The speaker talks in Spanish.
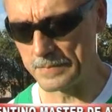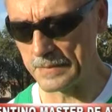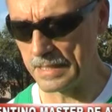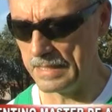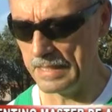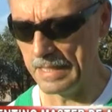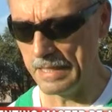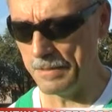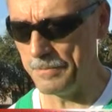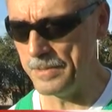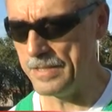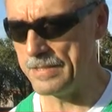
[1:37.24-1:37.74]

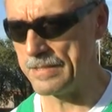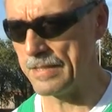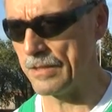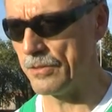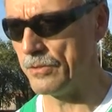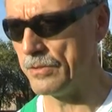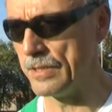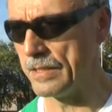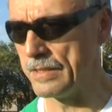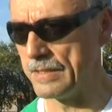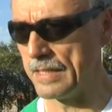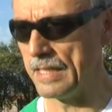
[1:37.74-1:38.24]
le avisa
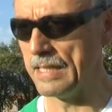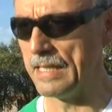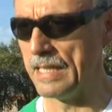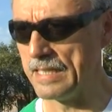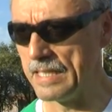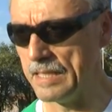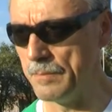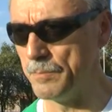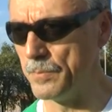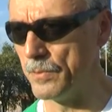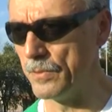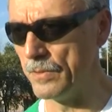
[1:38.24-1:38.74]
dónde está el
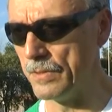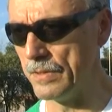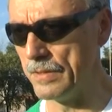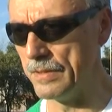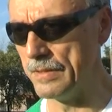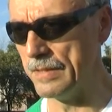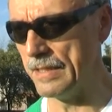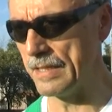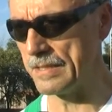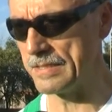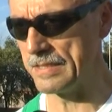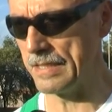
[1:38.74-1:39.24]
equipo
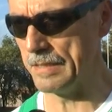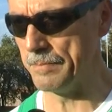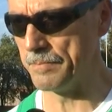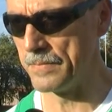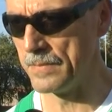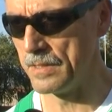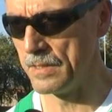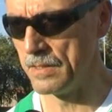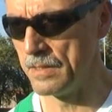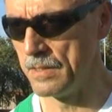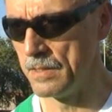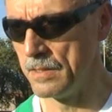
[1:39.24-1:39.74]
de ASAM.
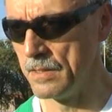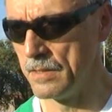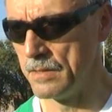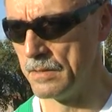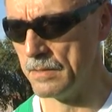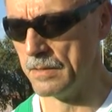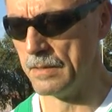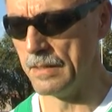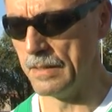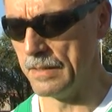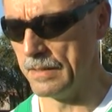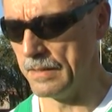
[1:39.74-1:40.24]

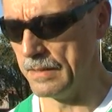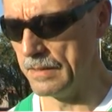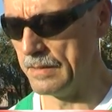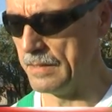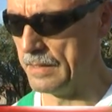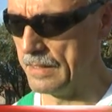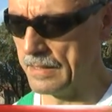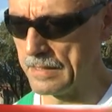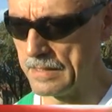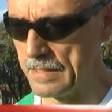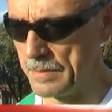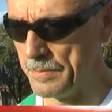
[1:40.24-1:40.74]

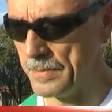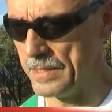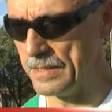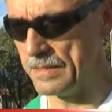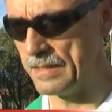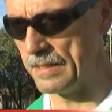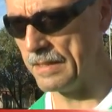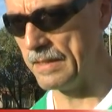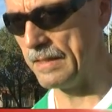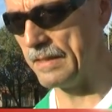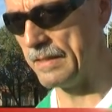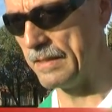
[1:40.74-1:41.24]

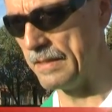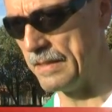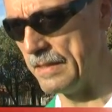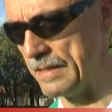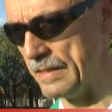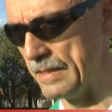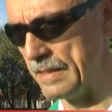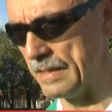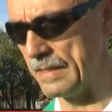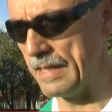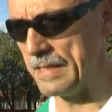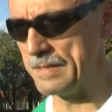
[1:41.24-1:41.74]

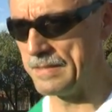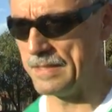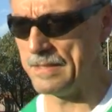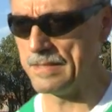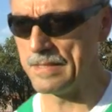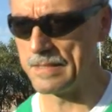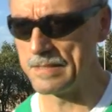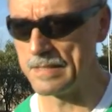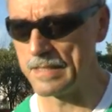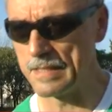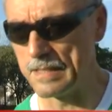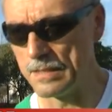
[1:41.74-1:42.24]
directamente así
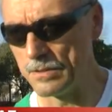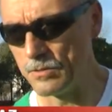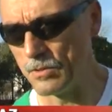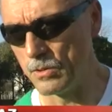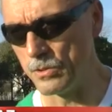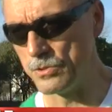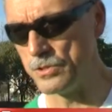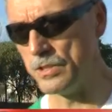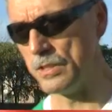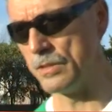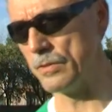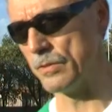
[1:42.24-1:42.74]
se acercan
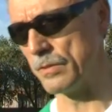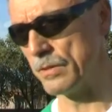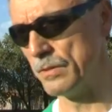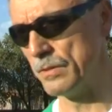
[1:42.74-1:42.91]
todos los chicos.